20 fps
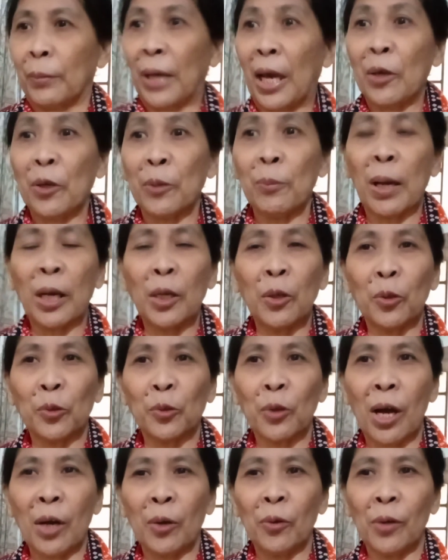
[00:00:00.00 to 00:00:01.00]
ngayon
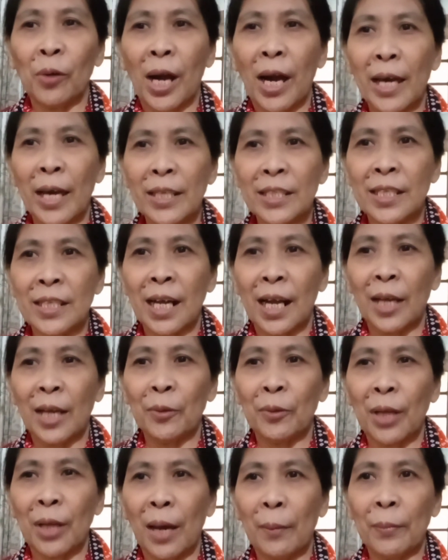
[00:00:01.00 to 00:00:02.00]
magluto ako guys ng
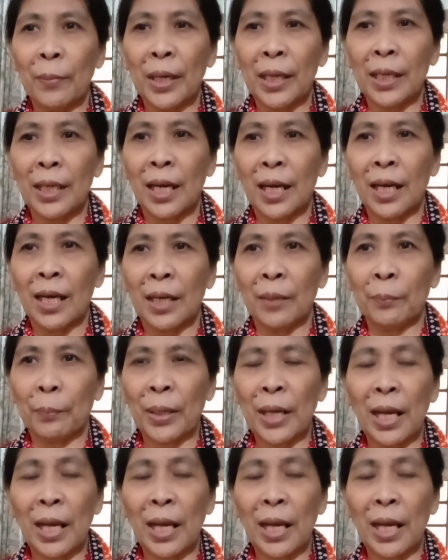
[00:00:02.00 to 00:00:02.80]
ano namin, ng